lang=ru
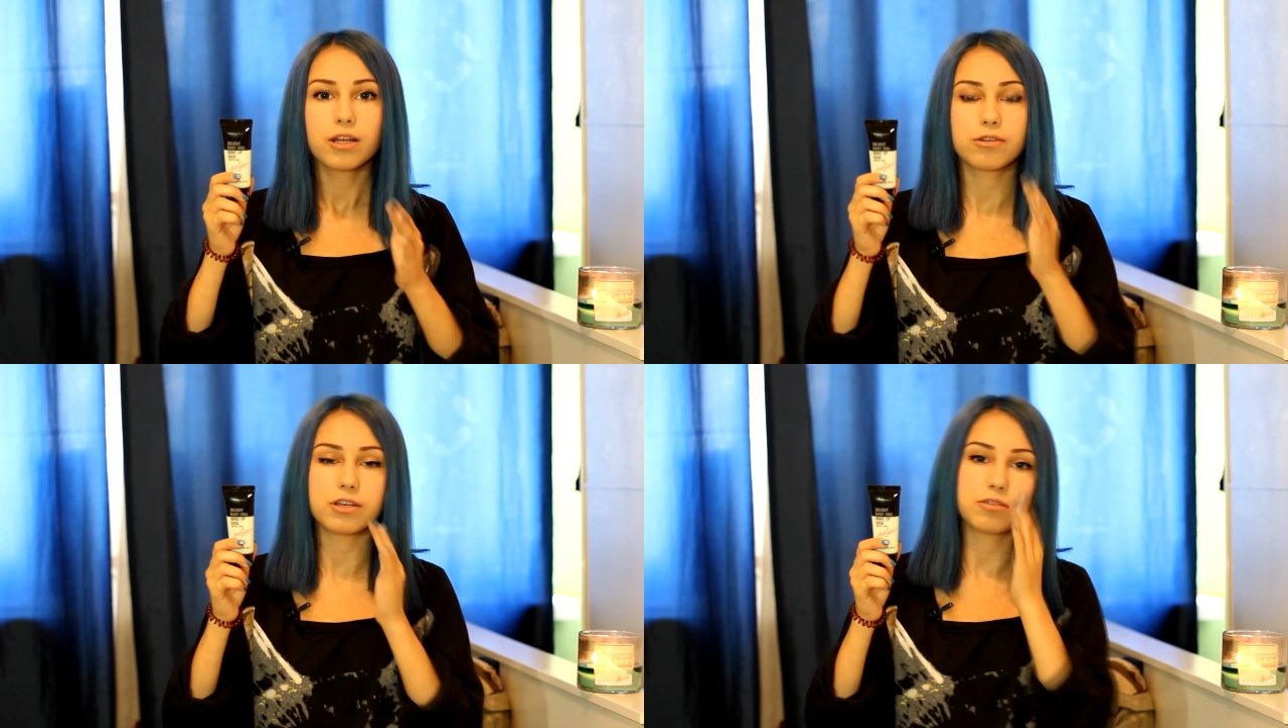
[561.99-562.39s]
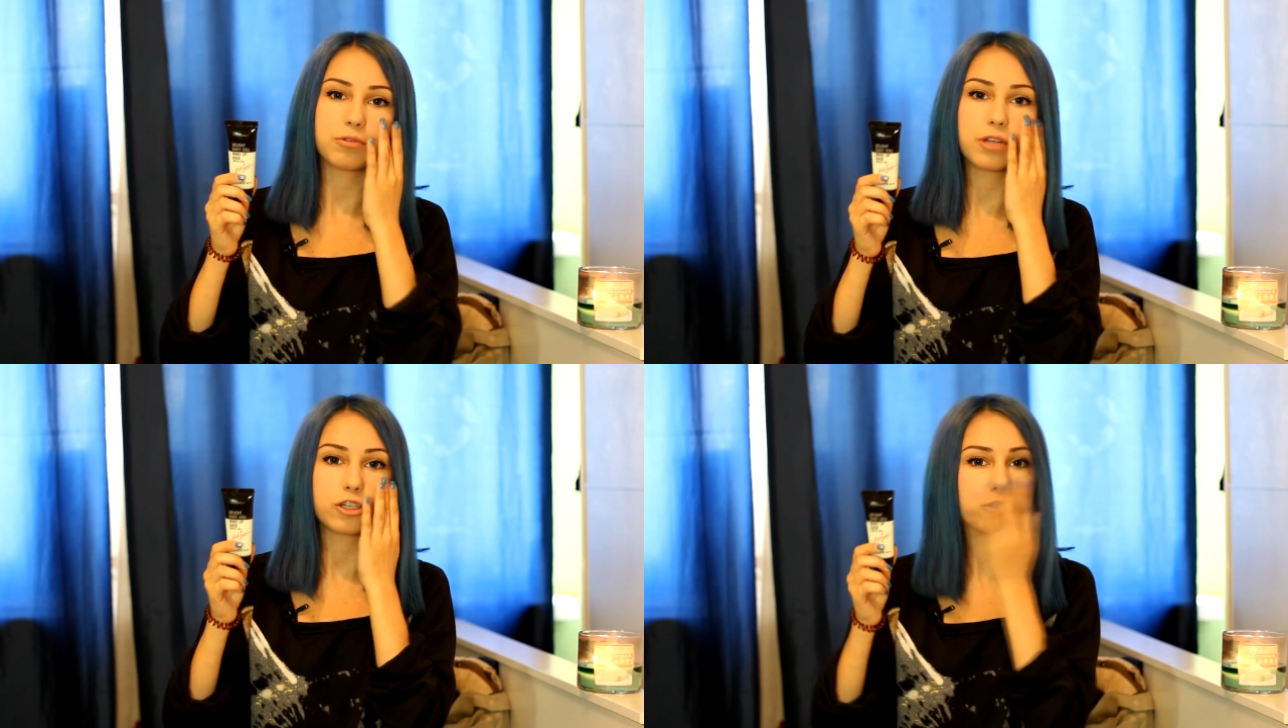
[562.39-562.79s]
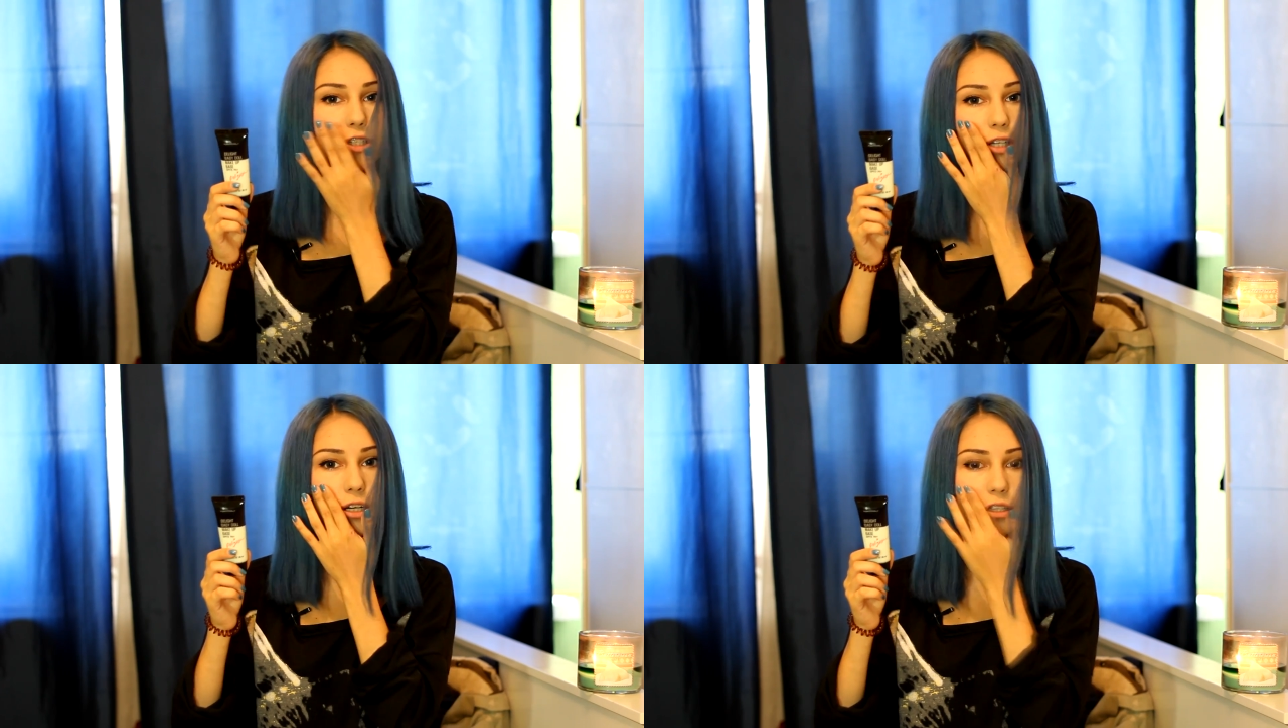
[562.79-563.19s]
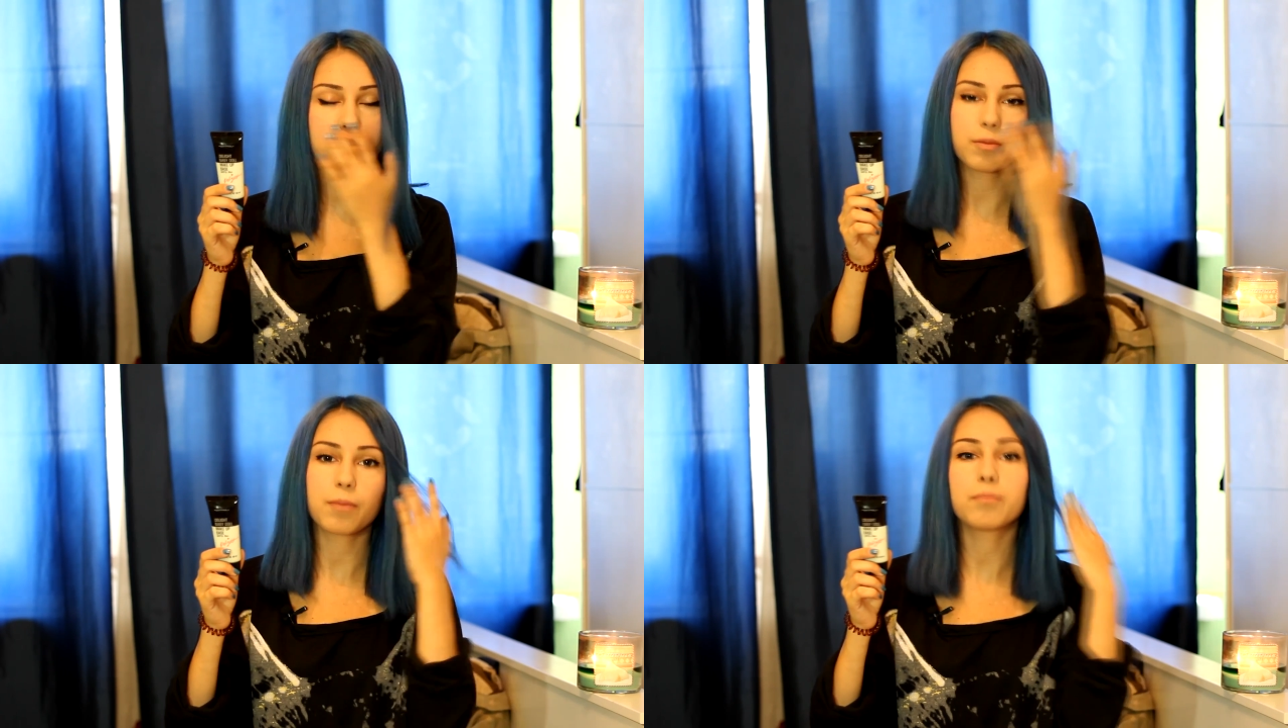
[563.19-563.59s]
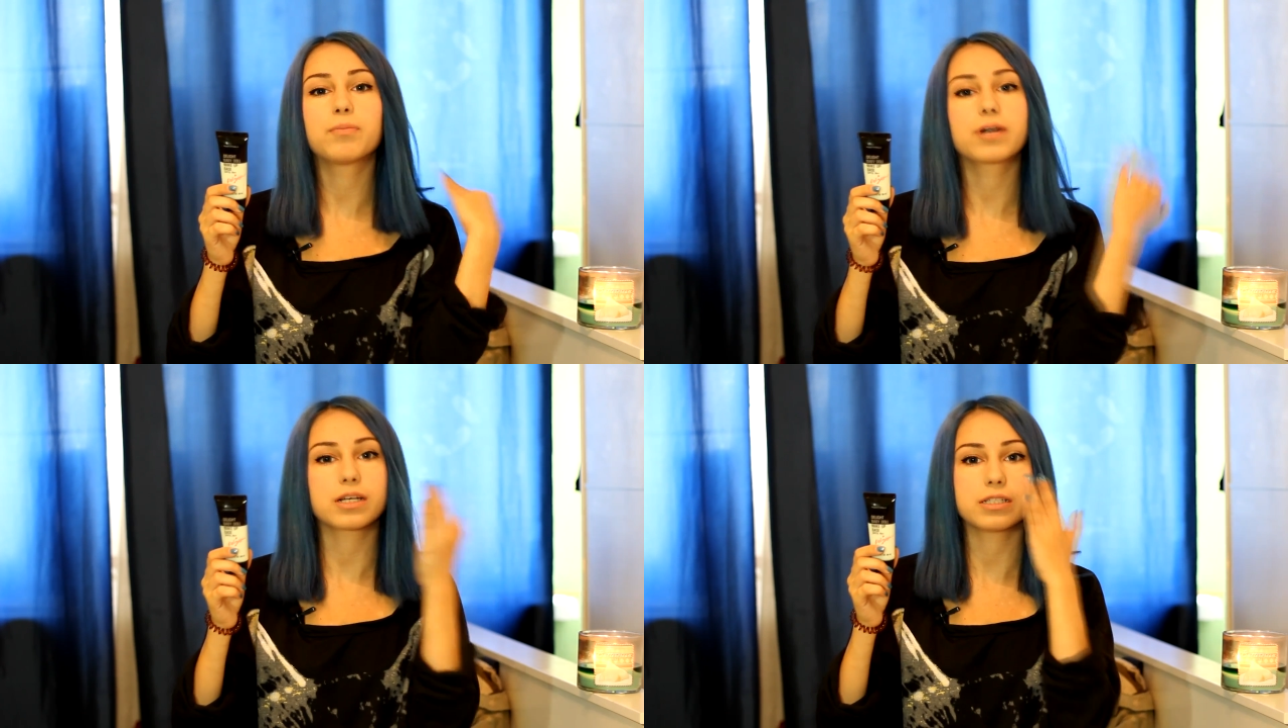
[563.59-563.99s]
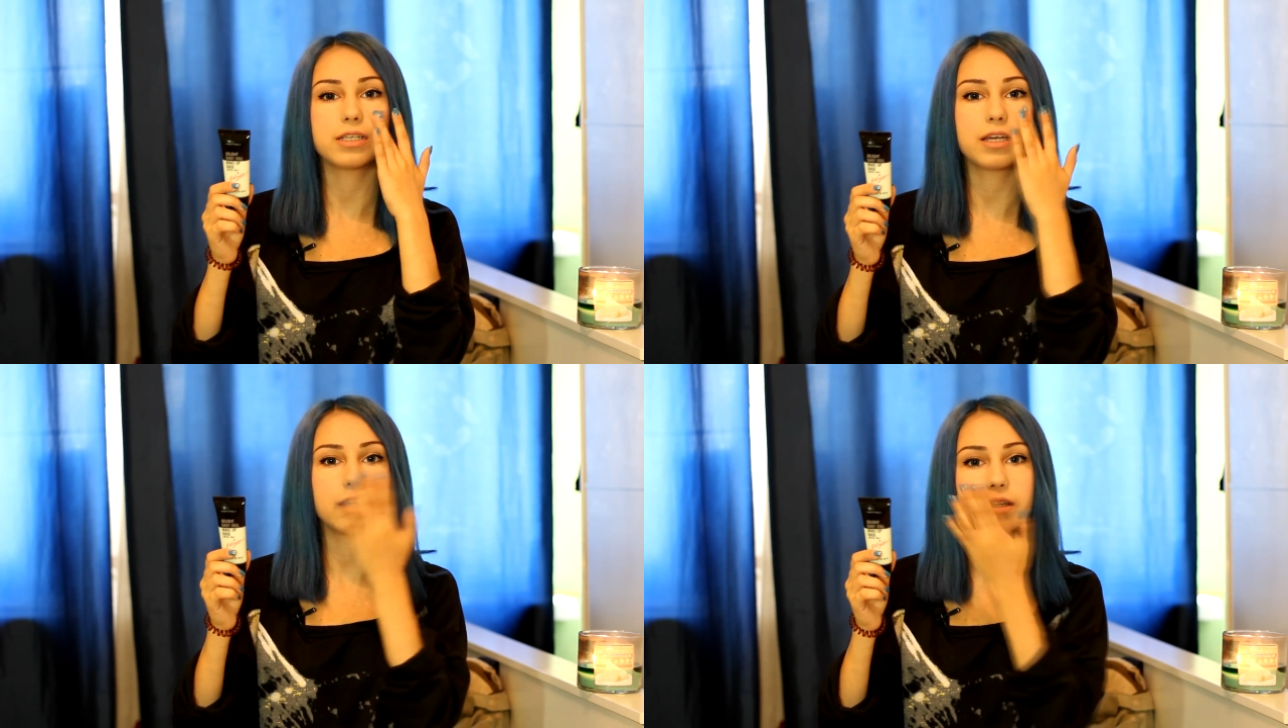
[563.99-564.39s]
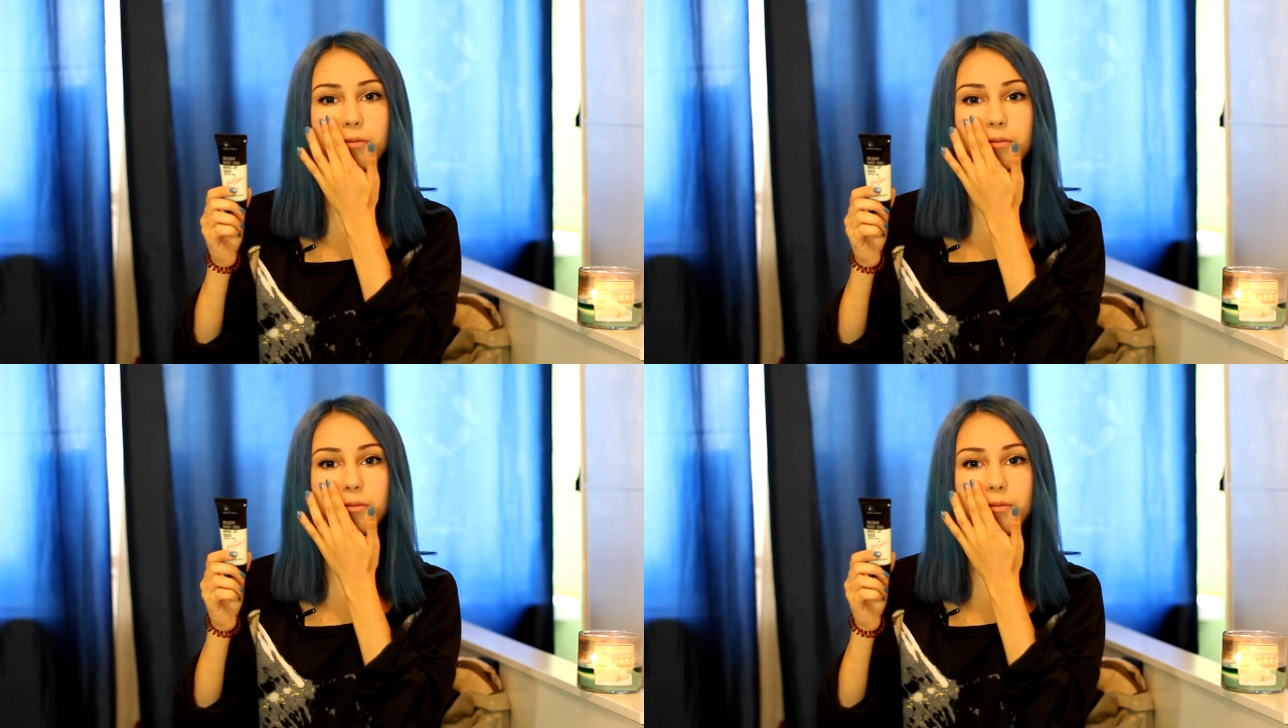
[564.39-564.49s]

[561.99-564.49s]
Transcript: То есть вот на щечках, где у меня покраснения